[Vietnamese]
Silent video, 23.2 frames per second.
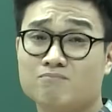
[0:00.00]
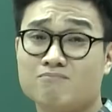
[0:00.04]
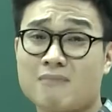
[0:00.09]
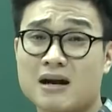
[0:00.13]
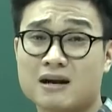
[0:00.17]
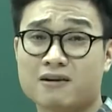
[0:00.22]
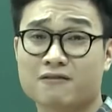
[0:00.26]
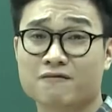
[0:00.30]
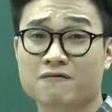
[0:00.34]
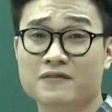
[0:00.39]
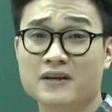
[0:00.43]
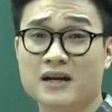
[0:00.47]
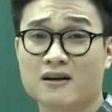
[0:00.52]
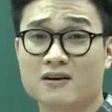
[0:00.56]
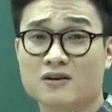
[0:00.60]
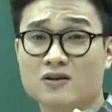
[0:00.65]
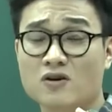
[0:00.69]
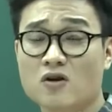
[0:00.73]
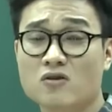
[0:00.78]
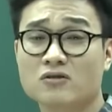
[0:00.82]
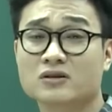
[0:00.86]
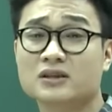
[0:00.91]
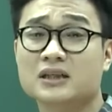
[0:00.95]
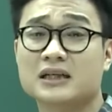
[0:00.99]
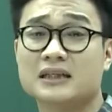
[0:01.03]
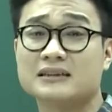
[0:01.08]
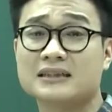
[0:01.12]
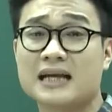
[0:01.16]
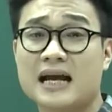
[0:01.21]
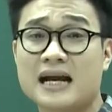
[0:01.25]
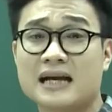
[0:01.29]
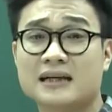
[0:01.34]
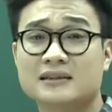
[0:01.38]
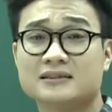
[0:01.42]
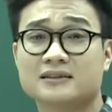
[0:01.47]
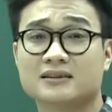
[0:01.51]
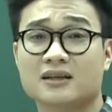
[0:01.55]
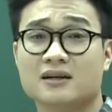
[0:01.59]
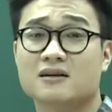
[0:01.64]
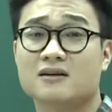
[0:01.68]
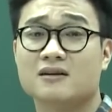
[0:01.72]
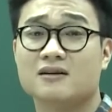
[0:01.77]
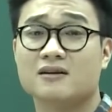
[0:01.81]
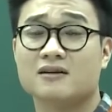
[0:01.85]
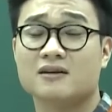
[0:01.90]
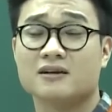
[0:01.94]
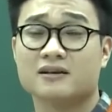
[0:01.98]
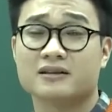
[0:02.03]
bằng việc con người ta giờ